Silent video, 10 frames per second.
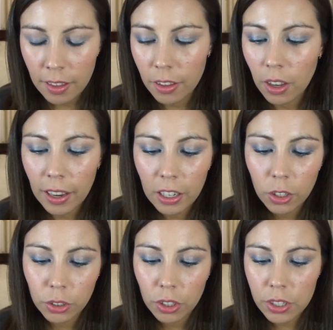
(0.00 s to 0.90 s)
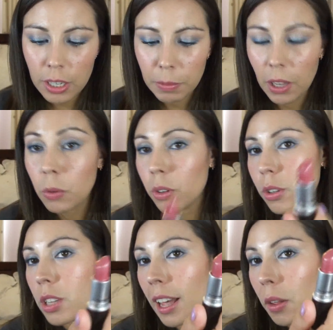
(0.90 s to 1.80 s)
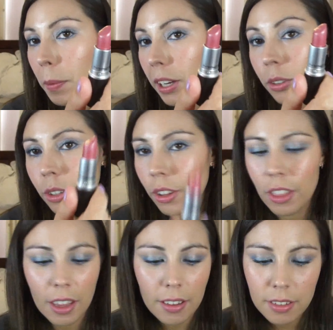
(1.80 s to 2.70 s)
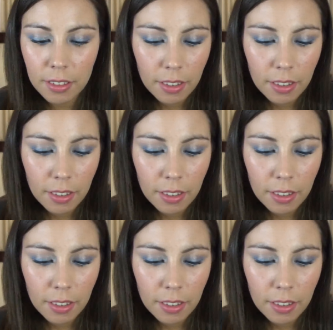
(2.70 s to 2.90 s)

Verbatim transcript: Tengo acá el Hot Gossip, que es un rosado para todos los días.